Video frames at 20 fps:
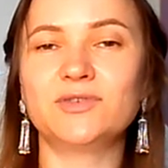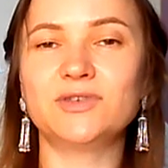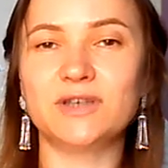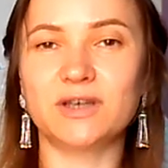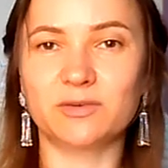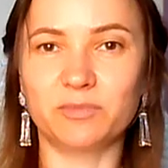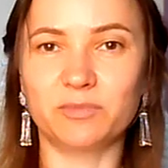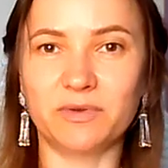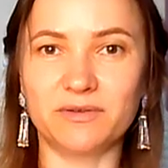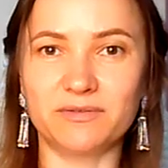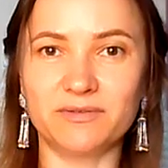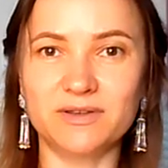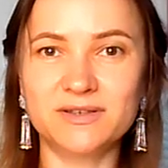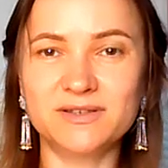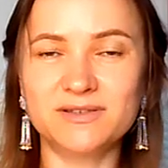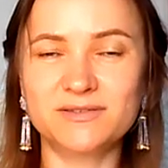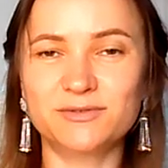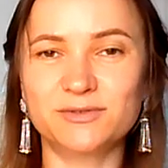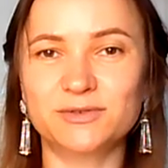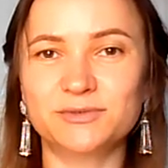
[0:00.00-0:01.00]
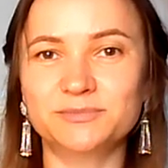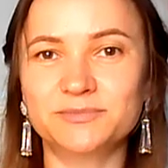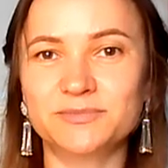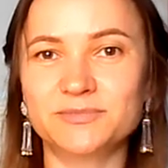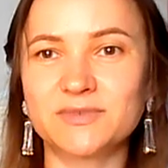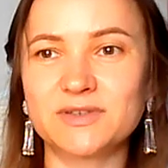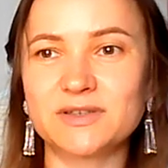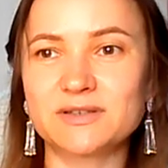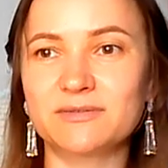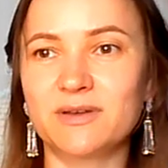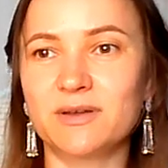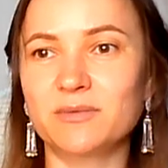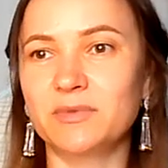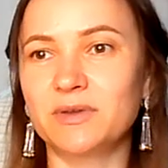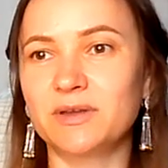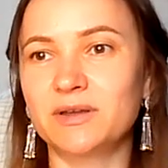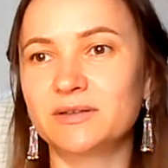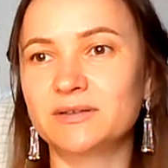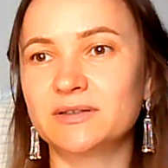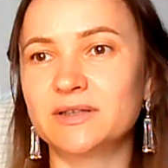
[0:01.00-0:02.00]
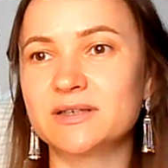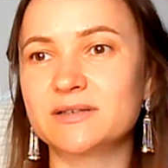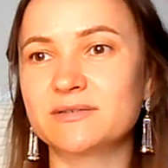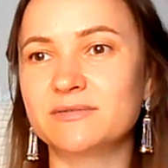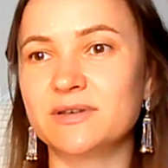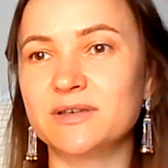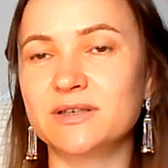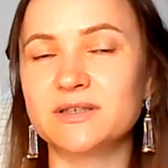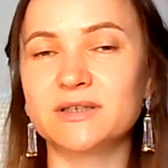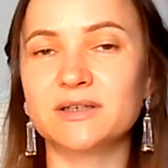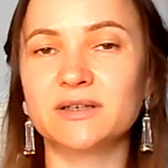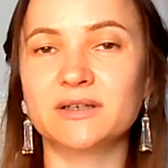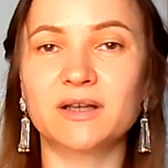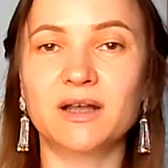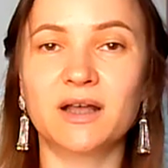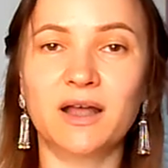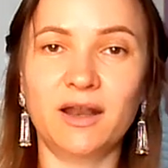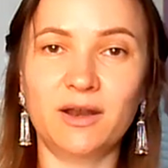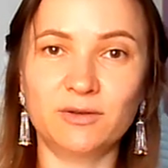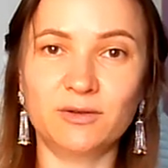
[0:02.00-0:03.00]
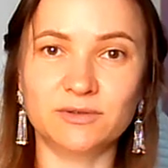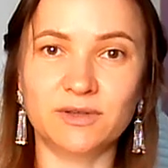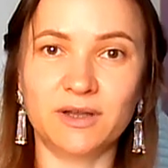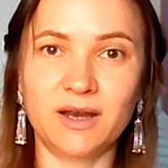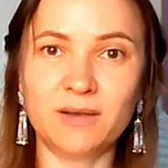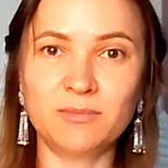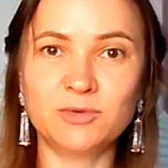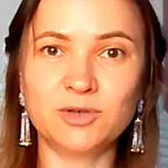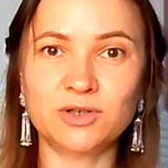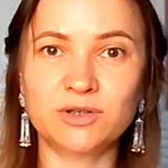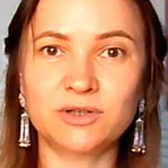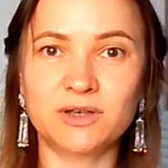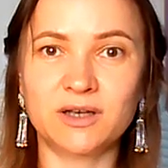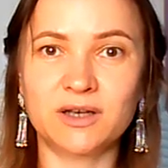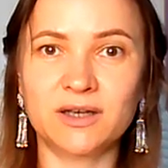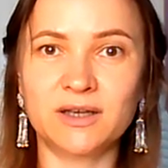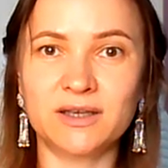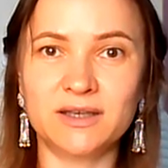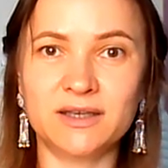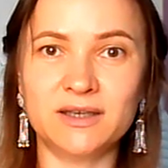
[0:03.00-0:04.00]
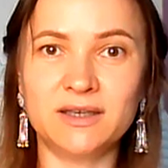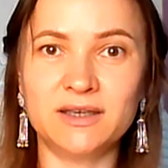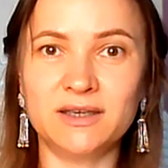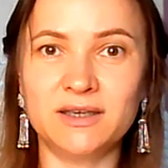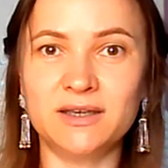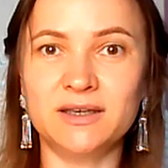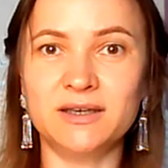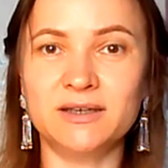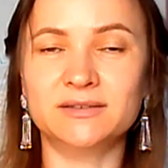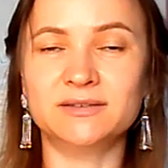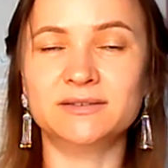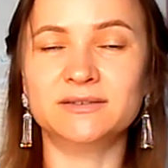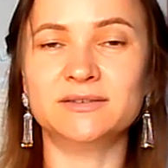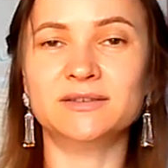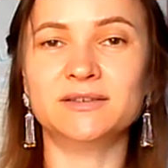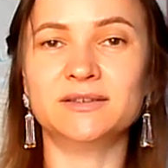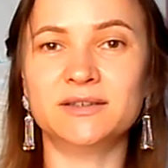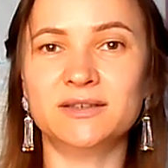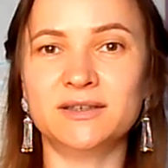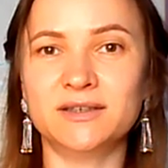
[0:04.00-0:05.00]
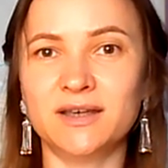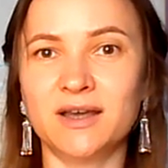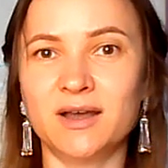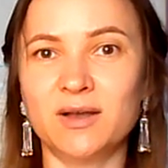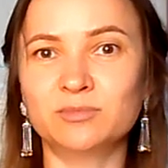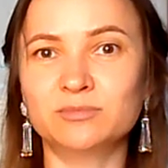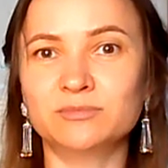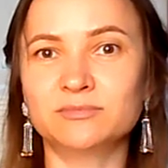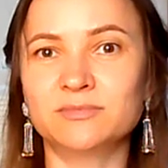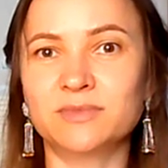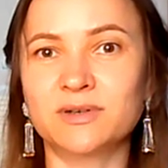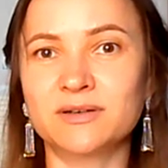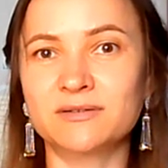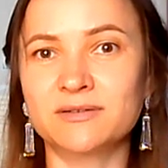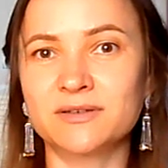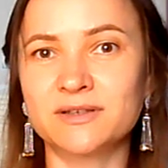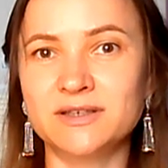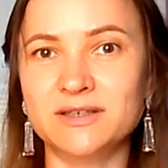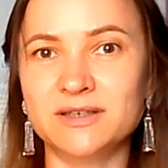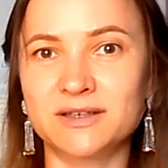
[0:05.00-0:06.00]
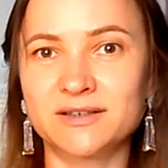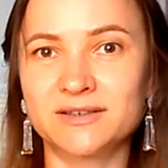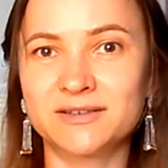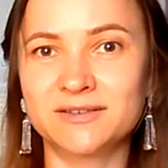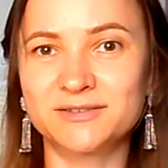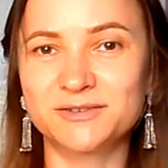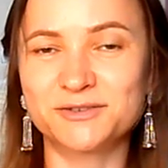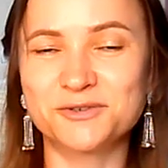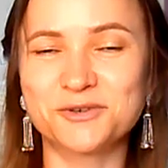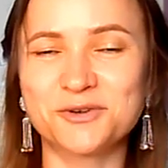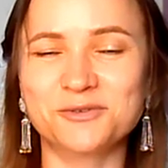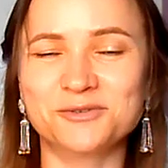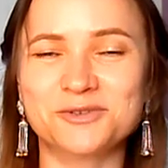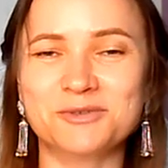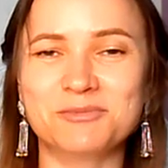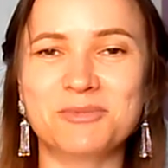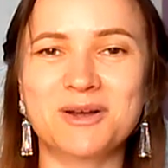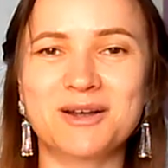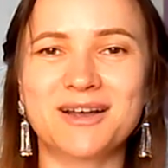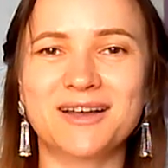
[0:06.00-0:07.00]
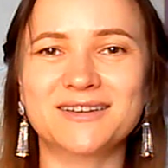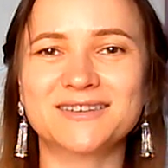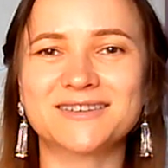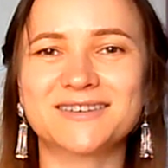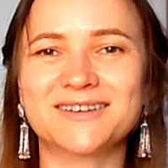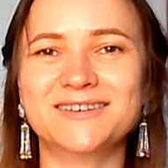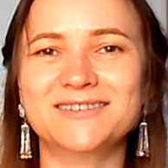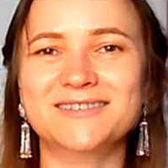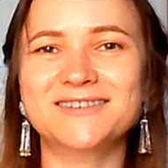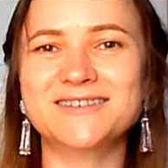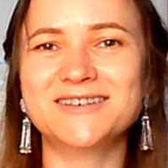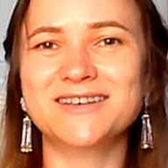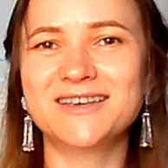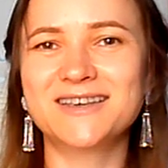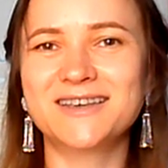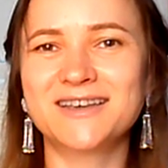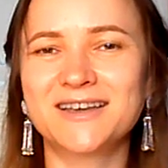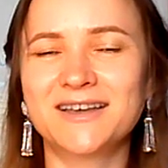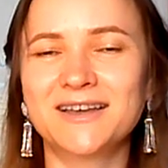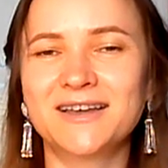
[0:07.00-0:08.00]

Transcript: Всех приветствую. С вами на связи Алена Рябченко и я проводник духовно богатых людей.